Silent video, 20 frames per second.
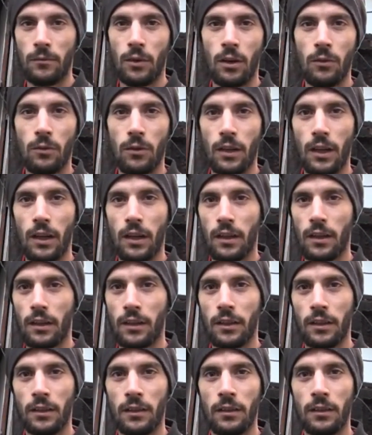معوق
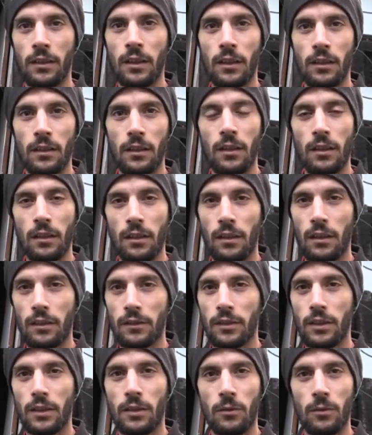حركيا لا لا
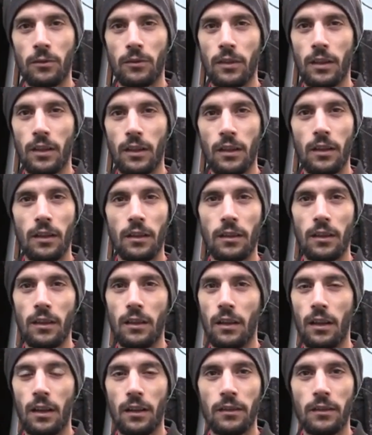سيرونس لا كارطه
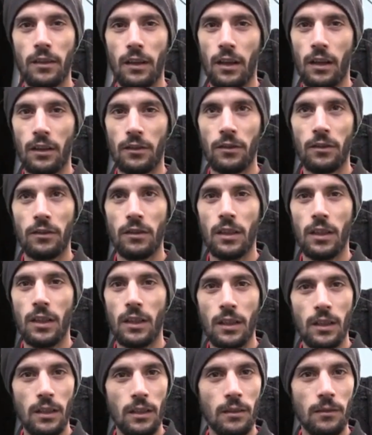لا حتى حاجه
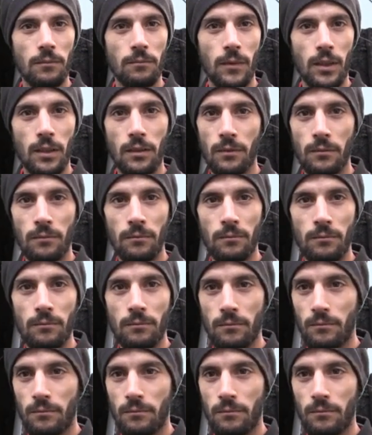ما